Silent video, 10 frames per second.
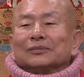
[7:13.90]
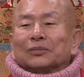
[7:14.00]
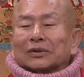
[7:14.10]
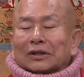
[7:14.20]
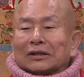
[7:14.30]

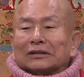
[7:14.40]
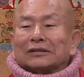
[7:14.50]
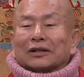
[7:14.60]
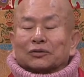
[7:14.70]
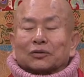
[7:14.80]
不可以
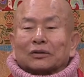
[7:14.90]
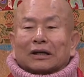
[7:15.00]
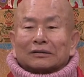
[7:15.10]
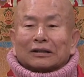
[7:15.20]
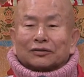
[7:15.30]
讲说他
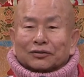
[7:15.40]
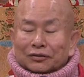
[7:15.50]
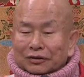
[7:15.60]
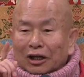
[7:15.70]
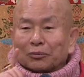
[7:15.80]
在
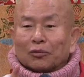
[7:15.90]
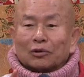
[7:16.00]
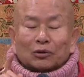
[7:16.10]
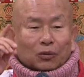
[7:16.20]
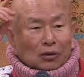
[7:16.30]
释迦牟
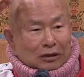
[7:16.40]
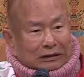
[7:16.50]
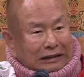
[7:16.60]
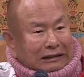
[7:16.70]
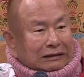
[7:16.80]
尼佛的
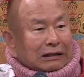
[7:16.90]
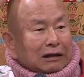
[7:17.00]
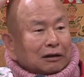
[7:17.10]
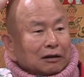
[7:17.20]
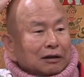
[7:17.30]
顶
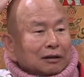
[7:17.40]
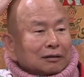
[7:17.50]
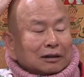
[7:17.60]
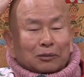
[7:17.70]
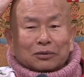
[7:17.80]
上，
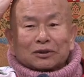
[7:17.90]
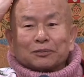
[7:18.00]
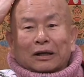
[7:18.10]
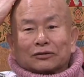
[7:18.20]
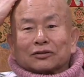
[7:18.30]
那不是
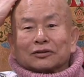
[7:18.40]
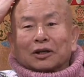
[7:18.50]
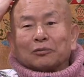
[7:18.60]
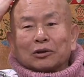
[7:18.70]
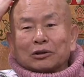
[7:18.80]
把释
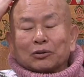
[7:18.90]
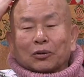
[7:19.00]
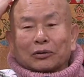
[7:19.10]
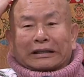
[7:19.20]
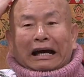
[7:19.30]
迦牟尼
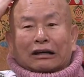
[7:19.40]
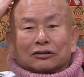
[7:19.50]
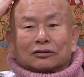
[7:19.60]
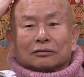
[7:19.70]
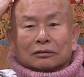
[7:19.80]
佛压
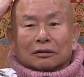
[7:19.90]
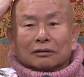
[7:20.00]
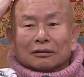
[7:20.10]
死。